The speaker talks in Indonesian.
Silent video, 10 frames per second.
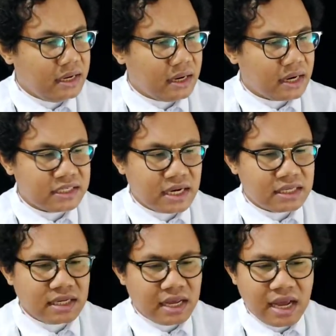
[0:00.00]
dan
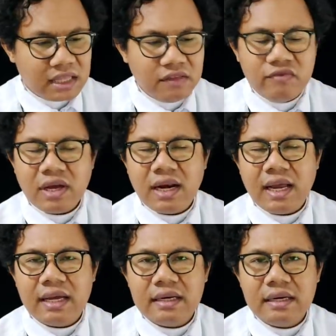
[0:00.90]
rasa-rasa negatif yang
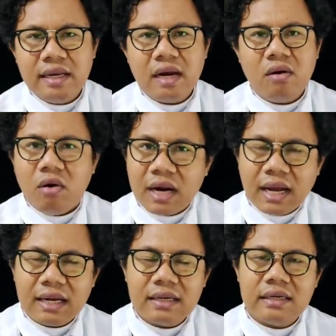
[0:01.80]
lain. Dan
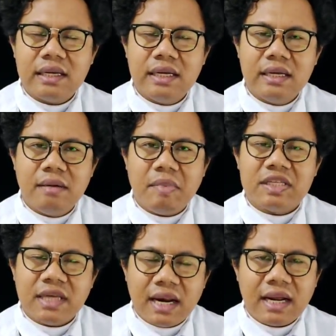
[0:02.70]
orang,
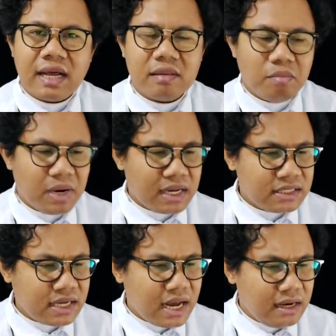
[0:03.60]
masyarakat,
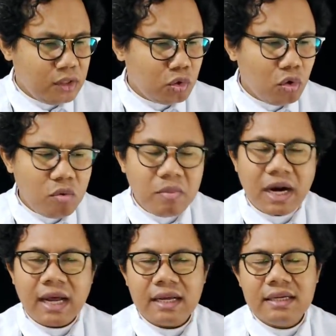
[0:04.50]
merasa hal itu
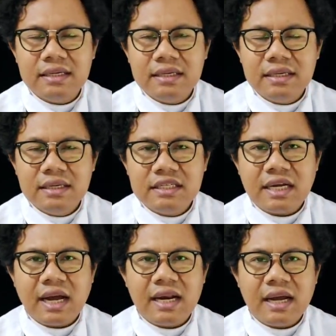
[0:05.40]
lumrah,
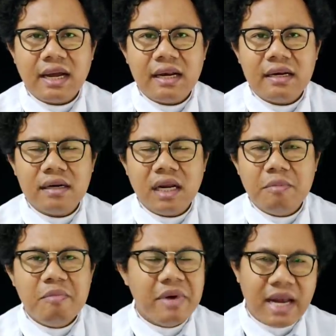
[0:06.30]
seakan-akan
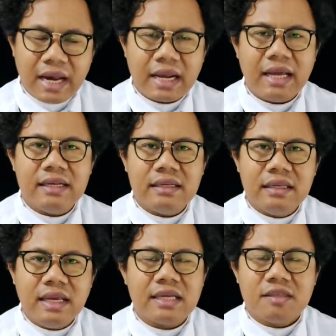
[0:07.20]
membenarkan
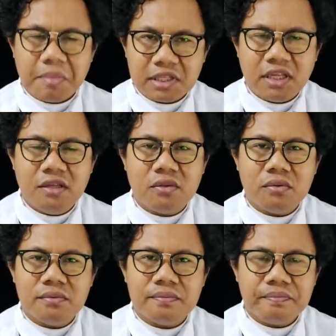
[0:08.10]
yang seperti itu.